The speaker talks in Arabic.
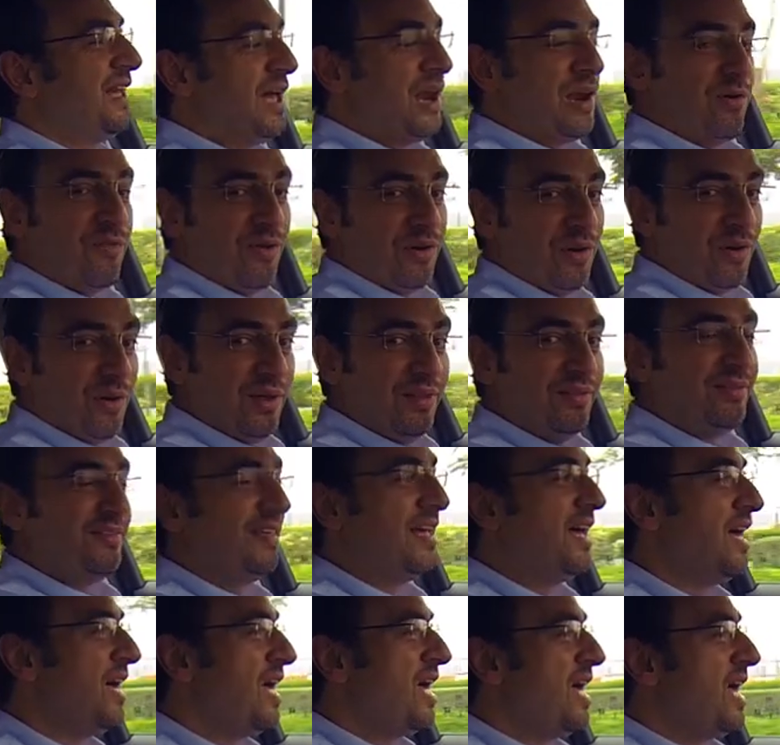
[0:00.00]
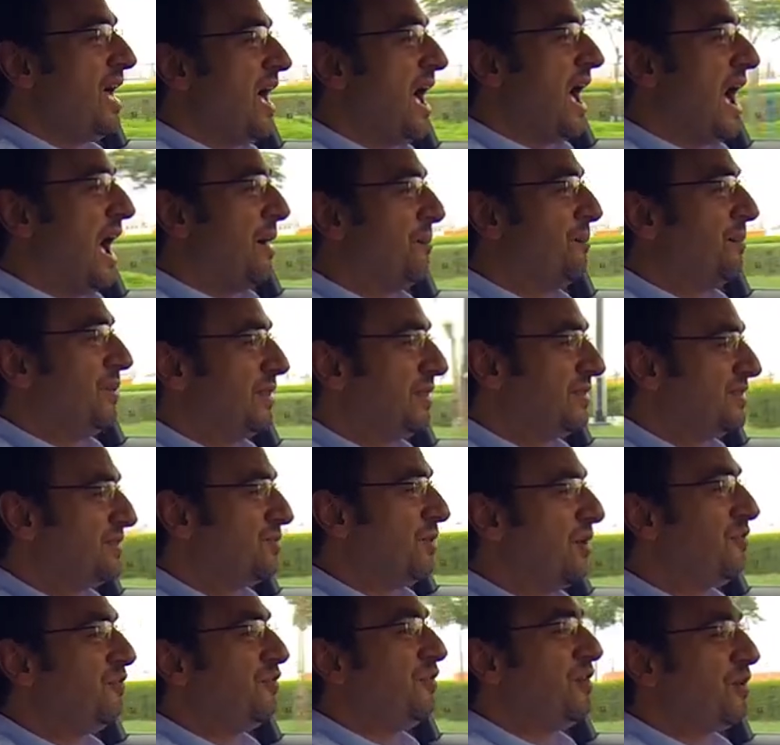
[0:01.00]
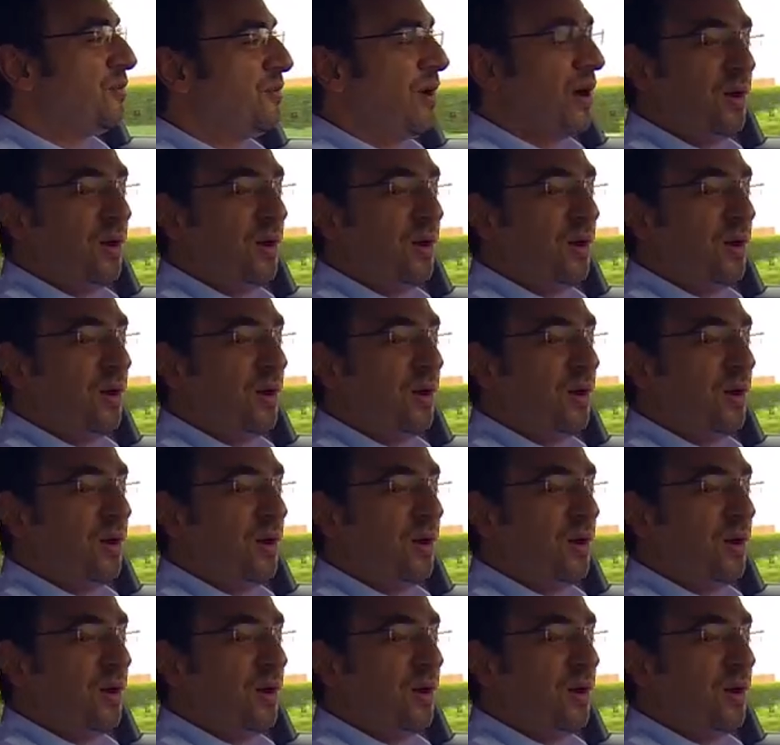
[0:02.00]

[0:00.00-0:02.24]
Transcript: تعرف إنه أنت عم بتوفر